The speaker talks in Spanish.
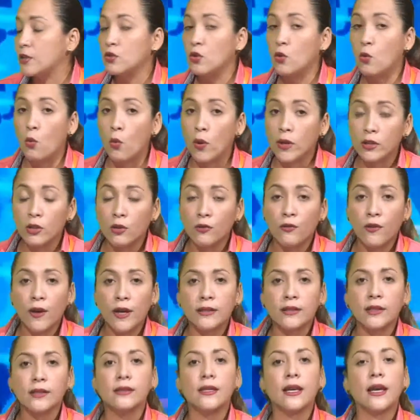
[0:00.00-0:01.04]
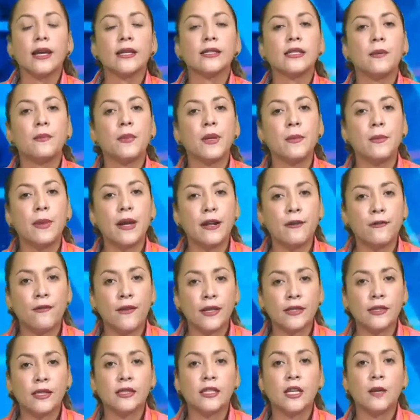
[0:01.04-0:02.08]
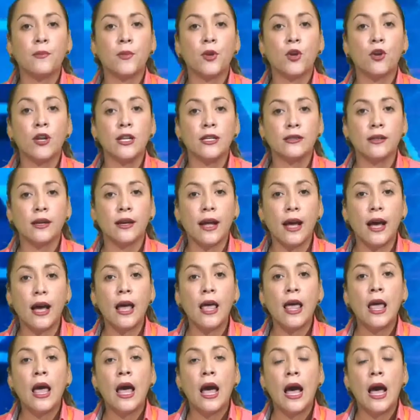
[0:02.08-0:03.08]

son cuatro fases y en esa primera fase se priorizará